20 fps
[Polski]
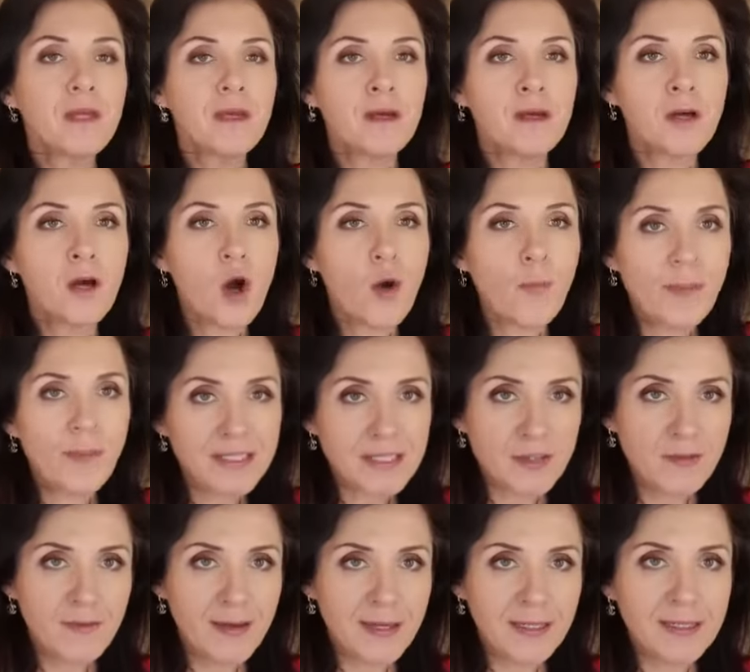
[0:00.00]
E,
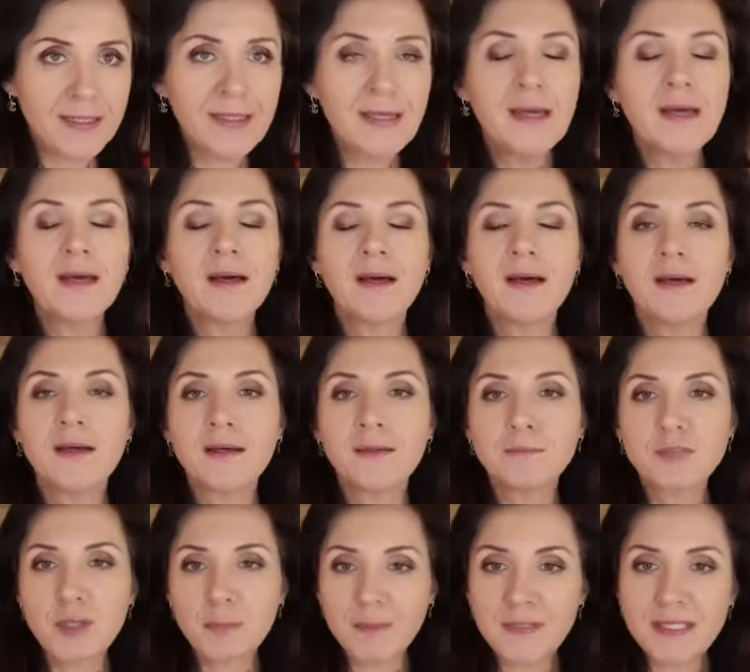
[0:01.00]
opracowali e,
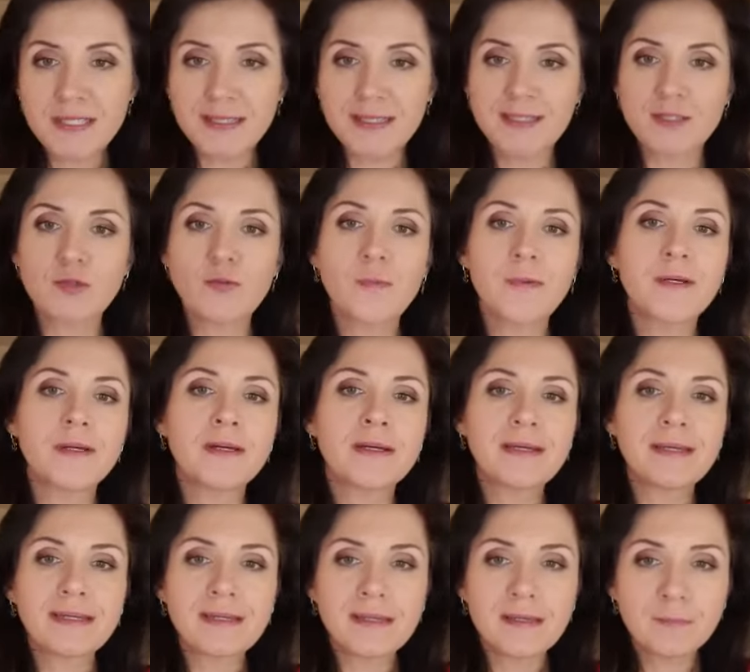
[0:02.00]
przepisy na zupy,
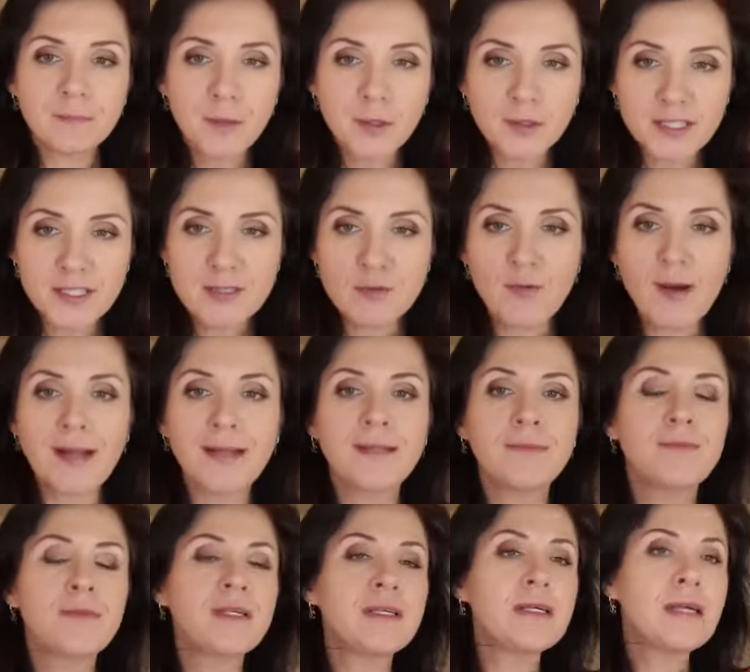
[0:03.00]
e, podesłali
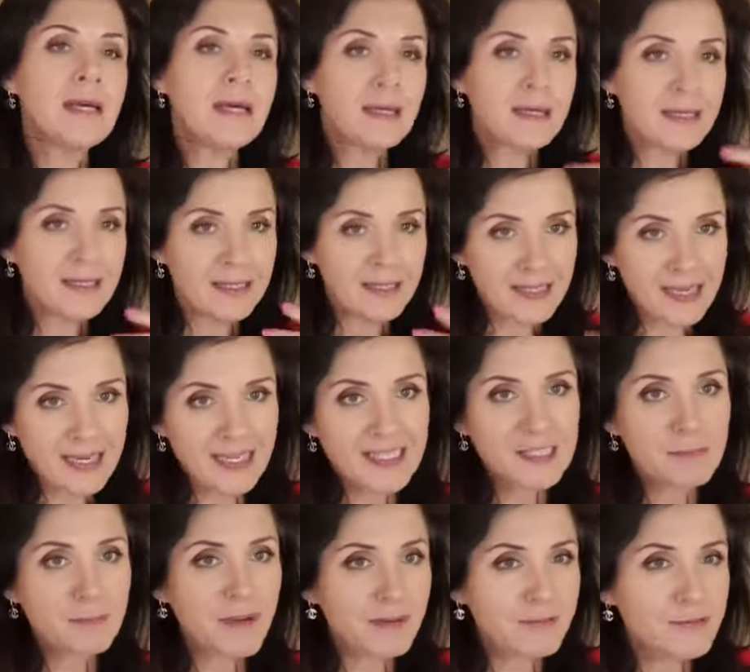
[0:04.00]
mi, ja je
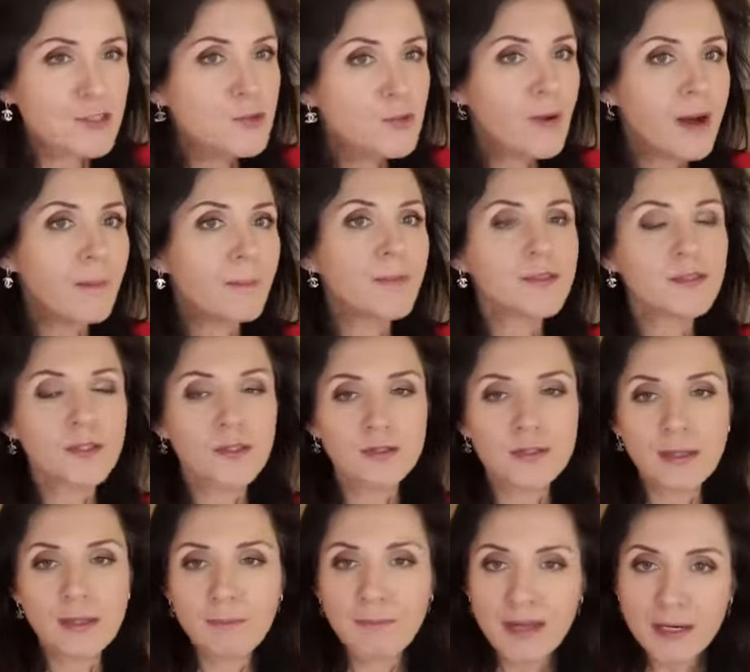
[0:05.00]
sprawdziłam pod
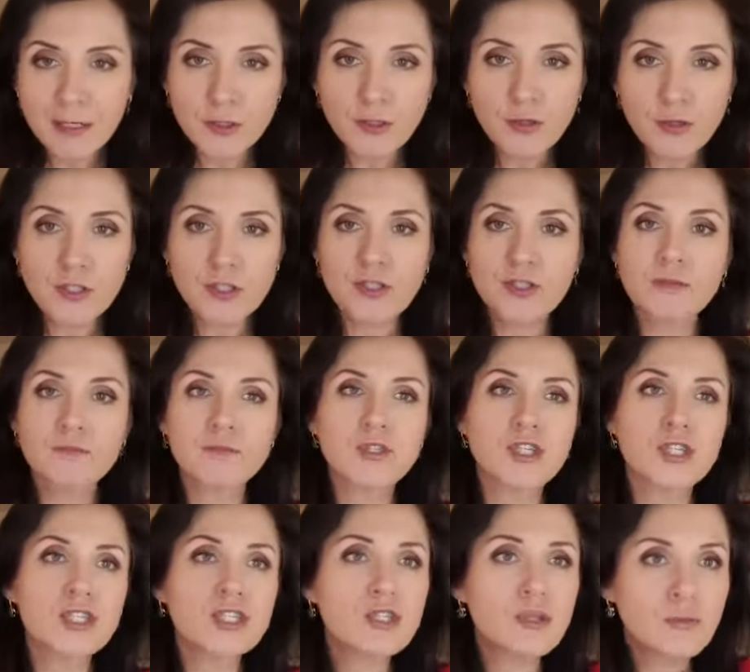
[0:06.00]
kątem merytorycznym,
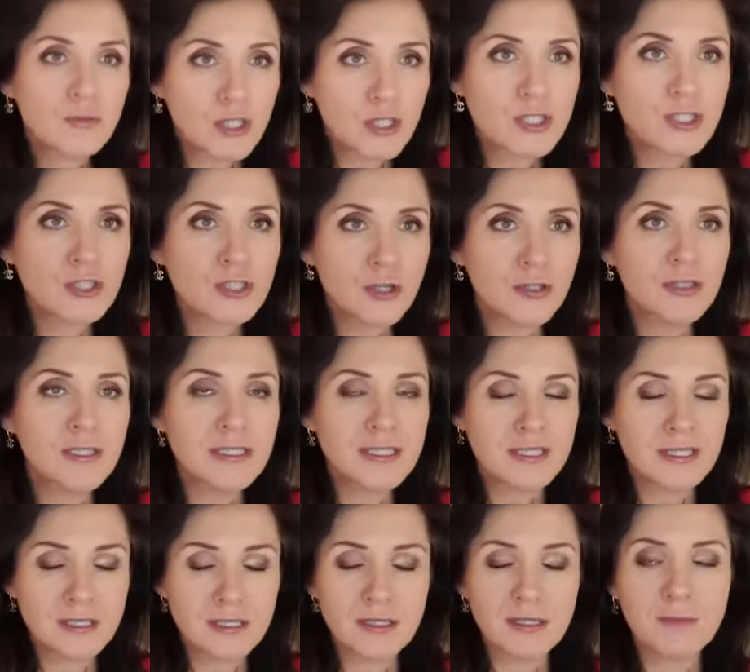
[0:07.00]
czy są też zgodne
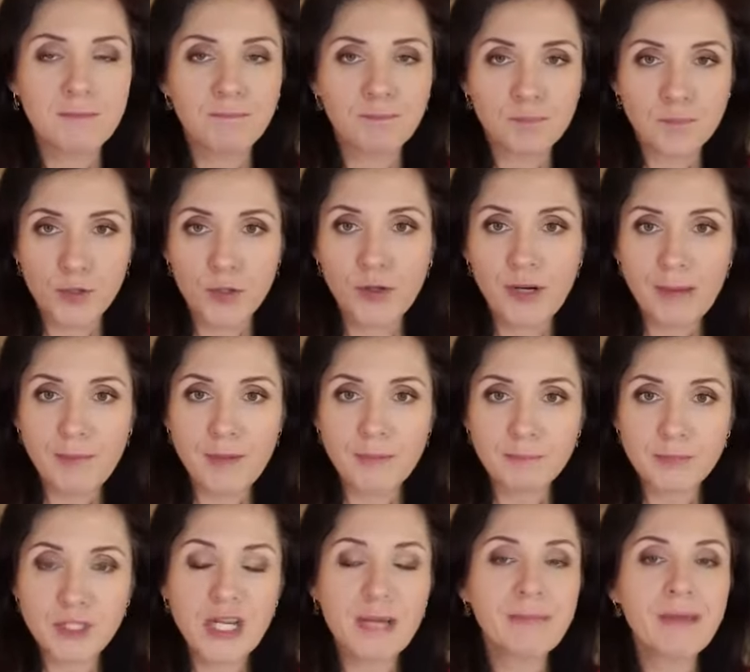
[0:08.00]
z mm, programem
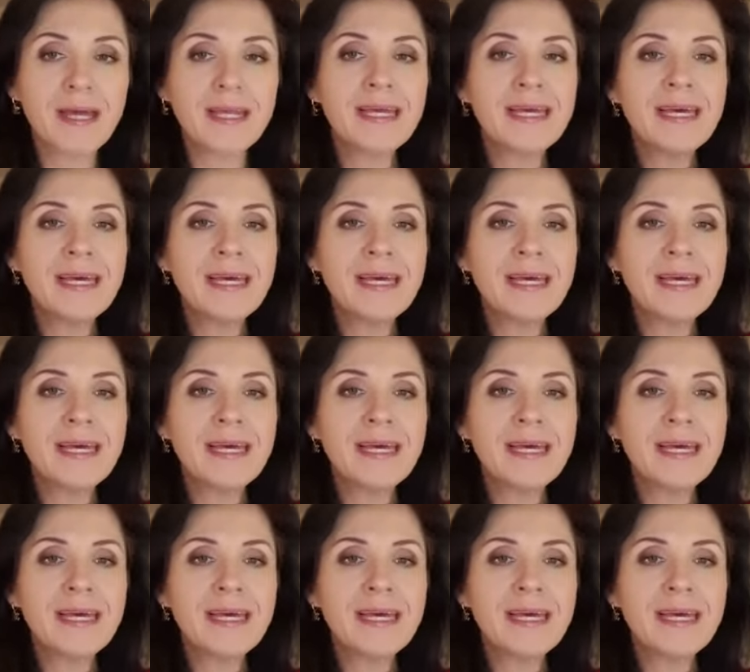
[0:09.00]
przemian.